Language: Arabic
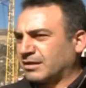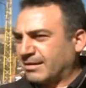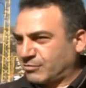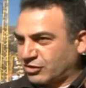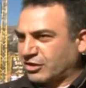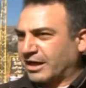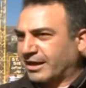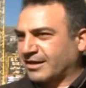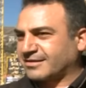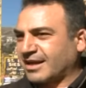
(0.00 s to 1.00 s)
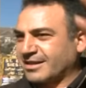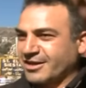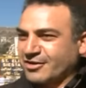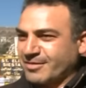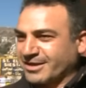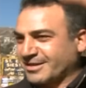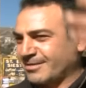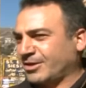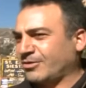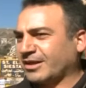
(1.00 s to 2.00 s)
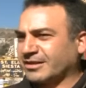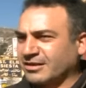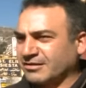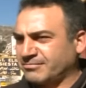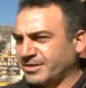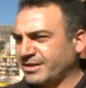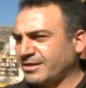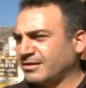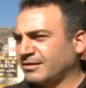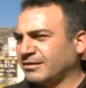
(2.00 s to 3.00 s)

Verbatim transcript: يعني بختار على راس حدا انه مية نبع واحد يخاف منها